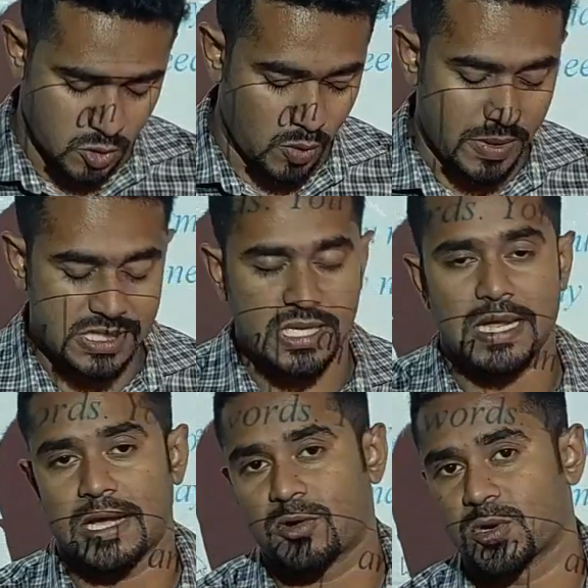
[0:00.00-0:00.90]
তোমরা যারা
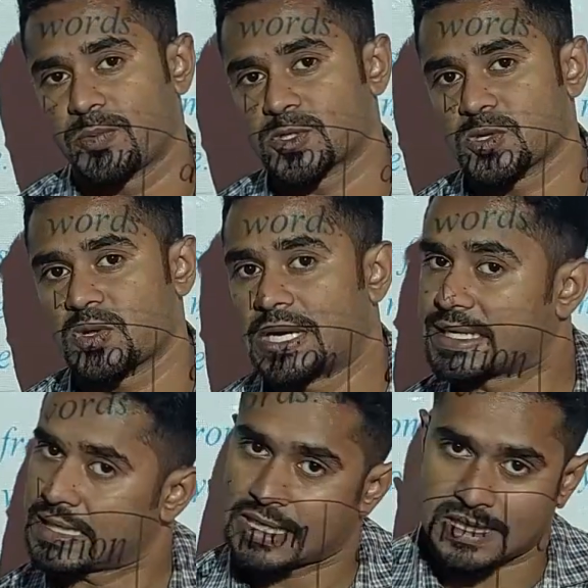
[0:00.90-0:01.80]
এখনও পর্যন্ত
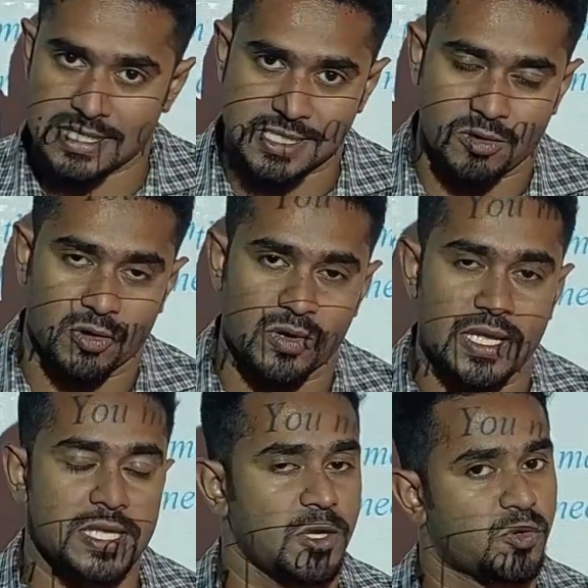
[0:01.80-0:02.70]
আর্টিকেলের ক্লাসটা করো
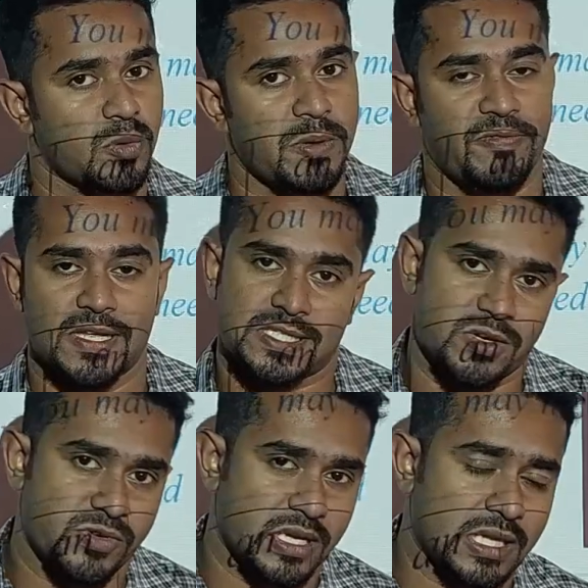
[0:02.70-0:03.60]
নেই ইউটিউবে ফার্স্ট
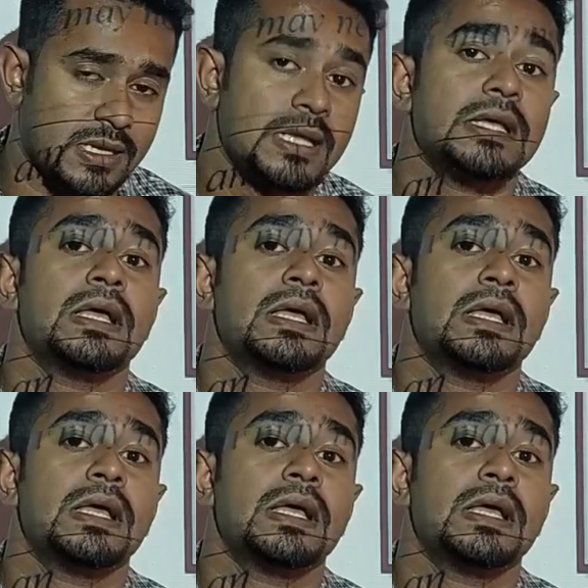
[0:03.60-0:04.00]
টিউটোরিয়ালের